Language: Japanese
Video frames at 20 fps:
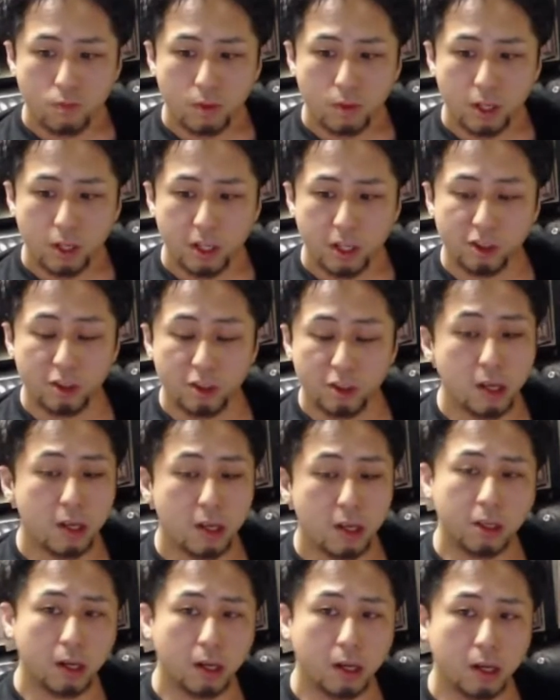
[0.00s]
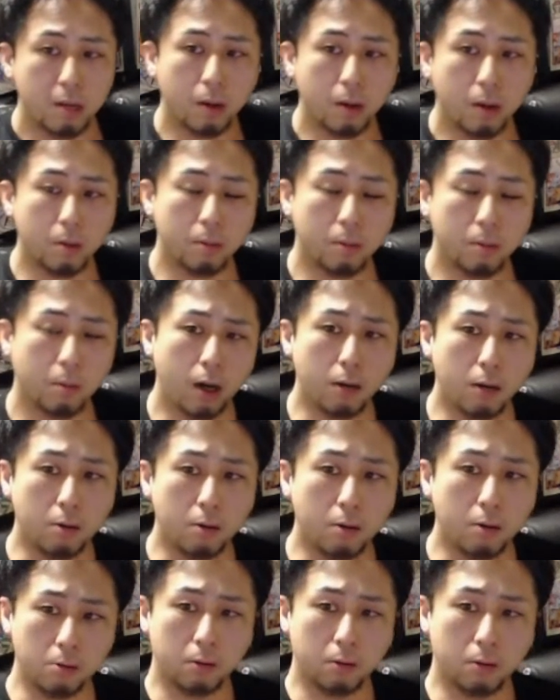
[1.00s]
一時的にじゃない、今でもわか
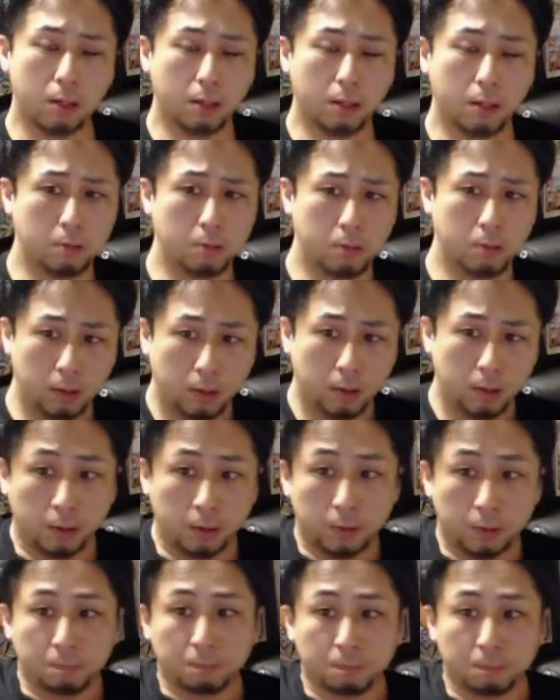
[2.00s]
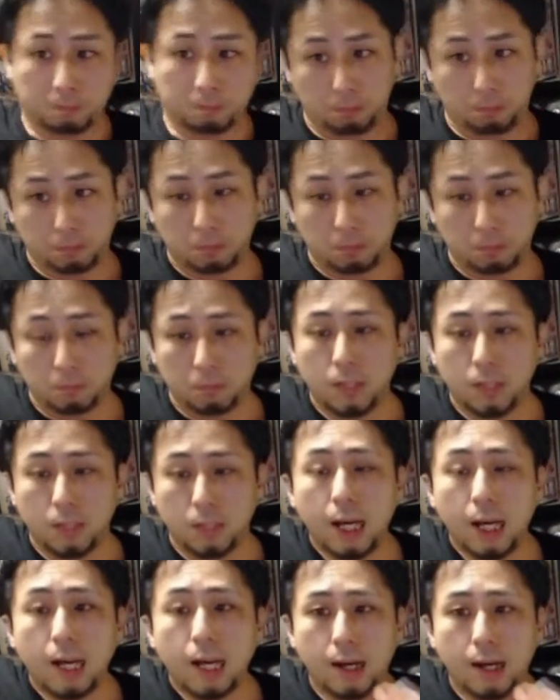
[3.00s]
るよ、そんなの。うん、
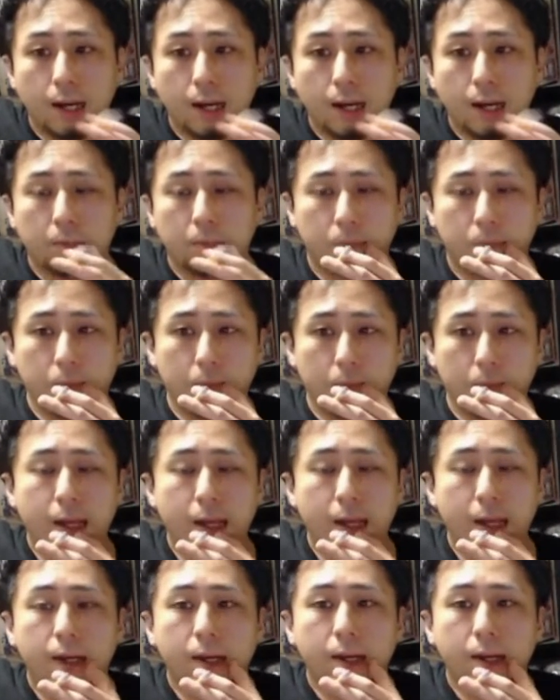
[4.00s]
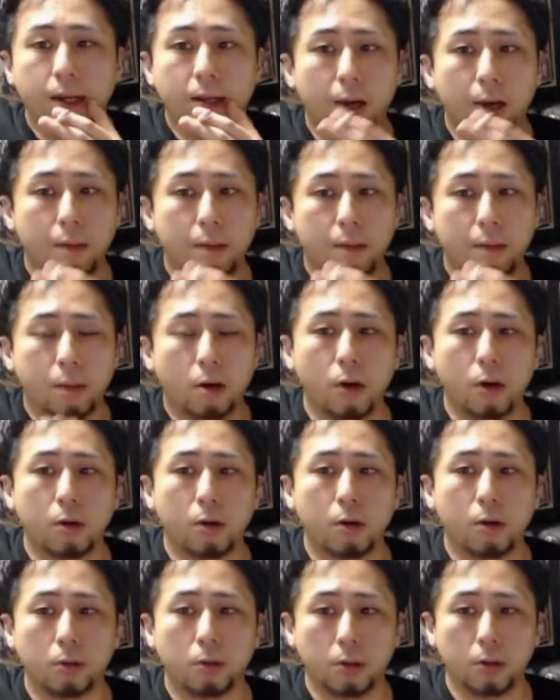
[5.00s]
だから、年齢の壁越え
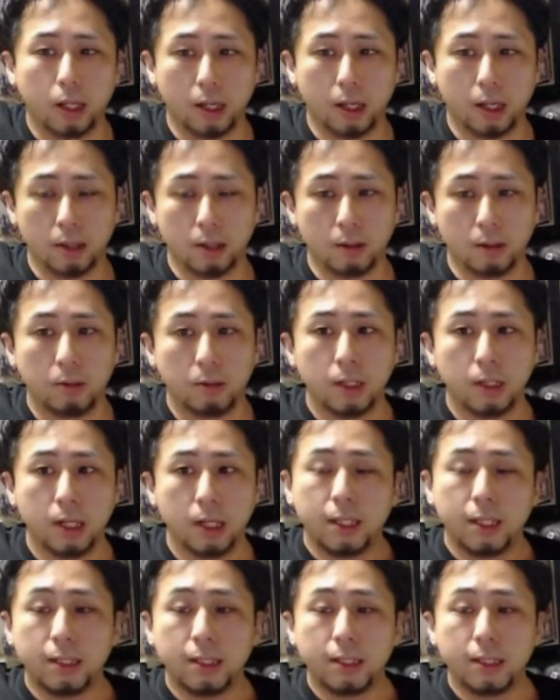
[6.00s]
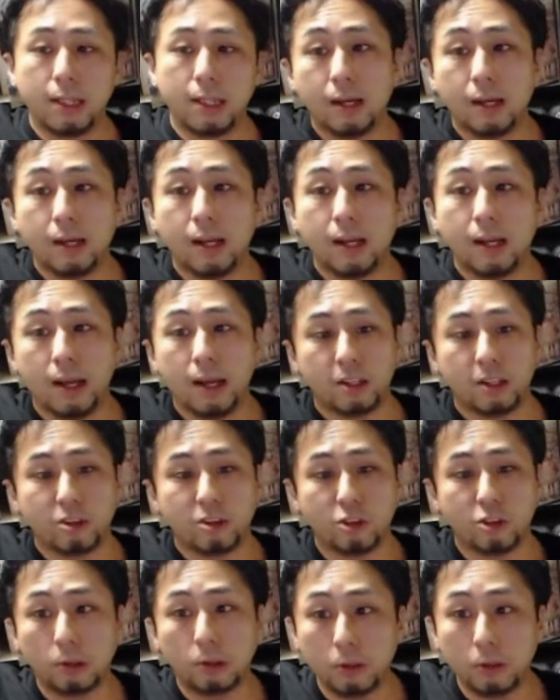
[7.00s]
ることができる。年齢、
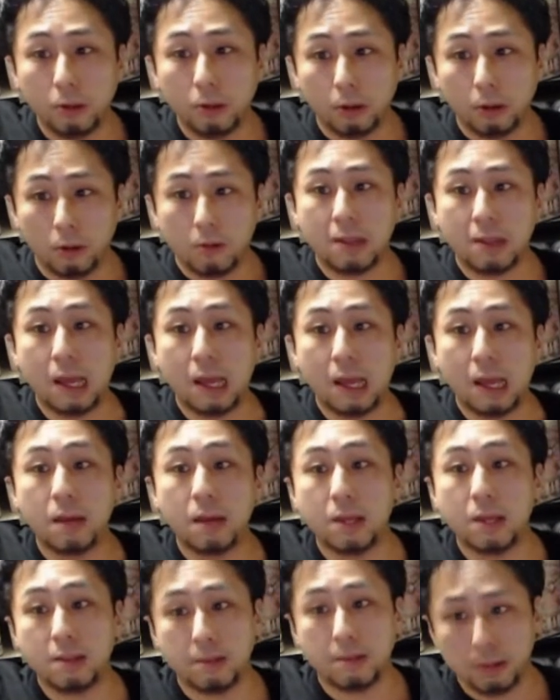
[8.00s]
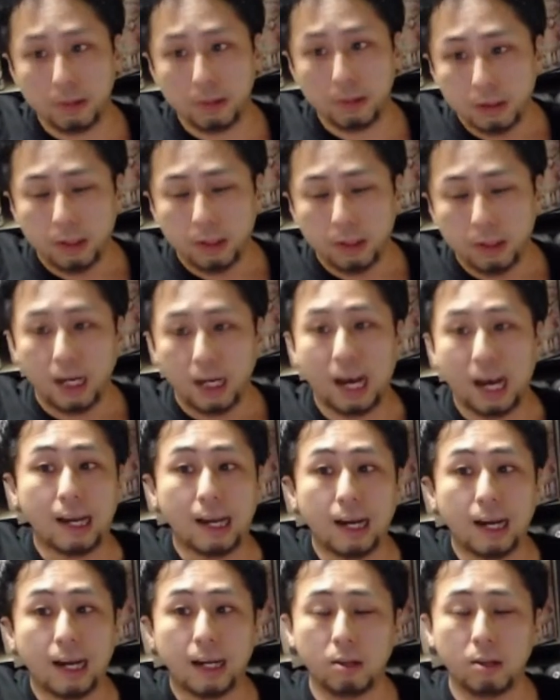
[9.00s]
職業、性別、
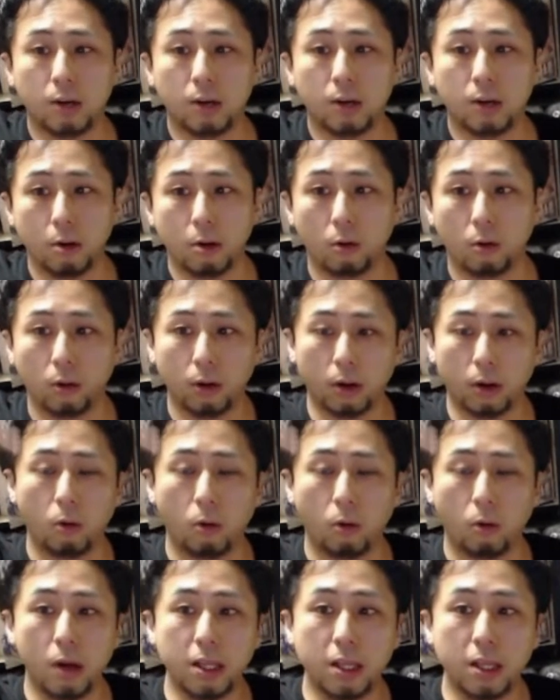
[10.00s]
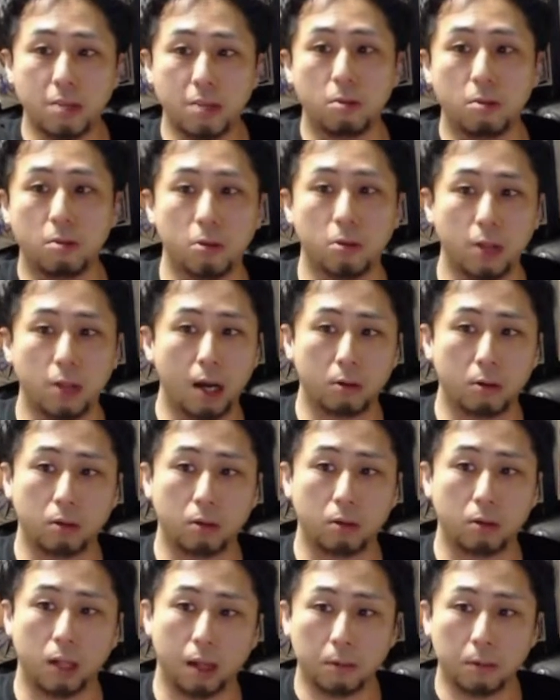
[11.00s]
肩書きの壁を俺は越えて人と仲良
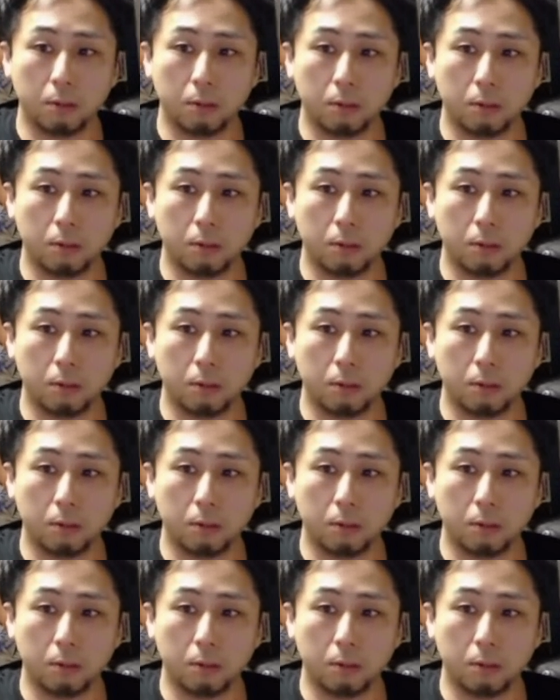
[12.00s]
くなれる。